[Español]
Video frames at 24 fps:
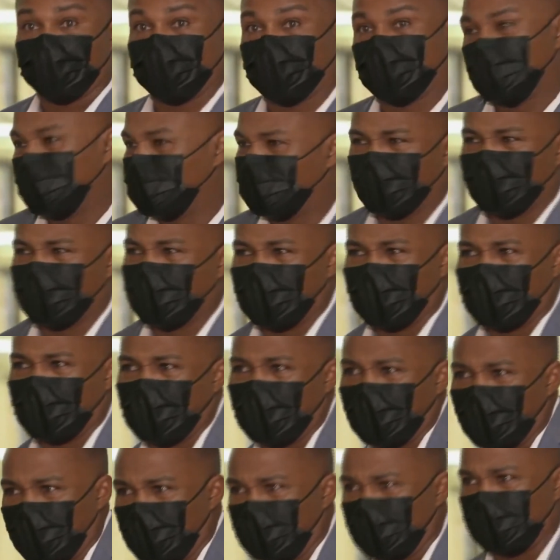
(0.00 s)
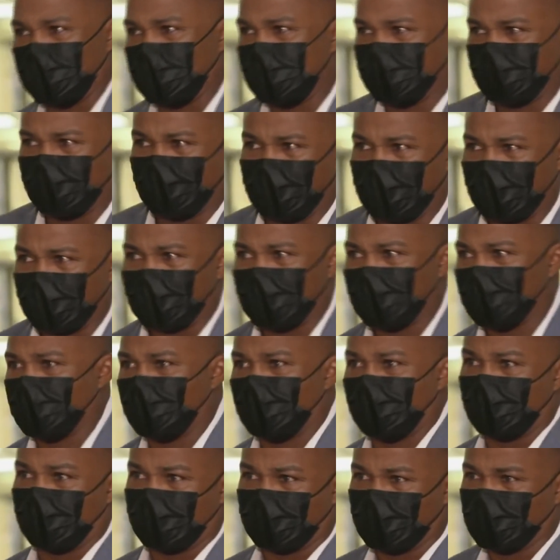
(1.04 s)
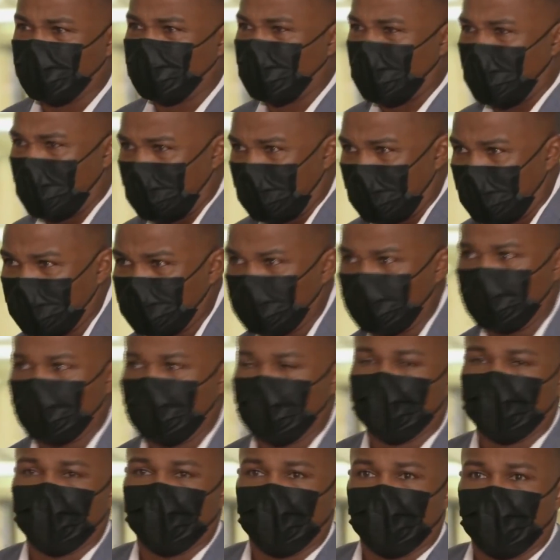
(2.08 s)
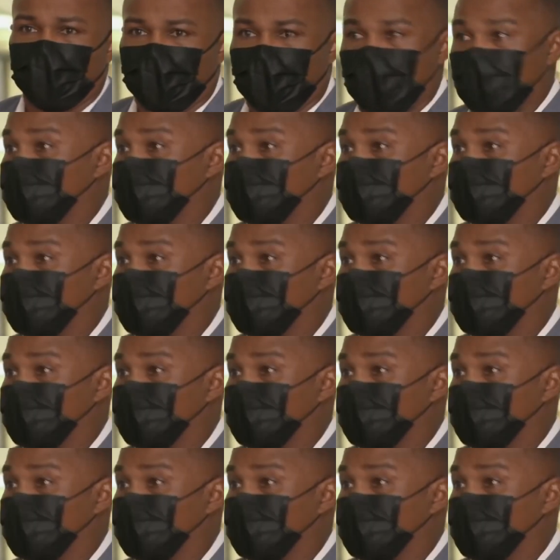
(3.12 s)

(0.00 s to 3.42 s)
Tanto regalo, el detallito de regalo, pero sin un abrazo, que